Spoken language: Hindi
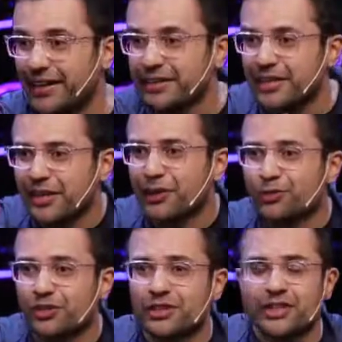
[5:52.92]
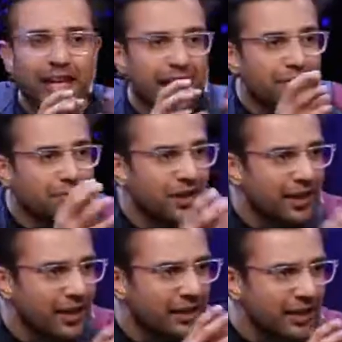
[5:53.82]
एक थिंकिंग हो सकती है लाइफ से
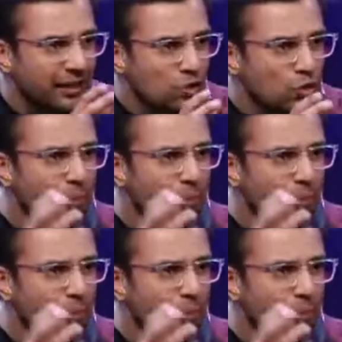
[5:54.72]
रिलेटेड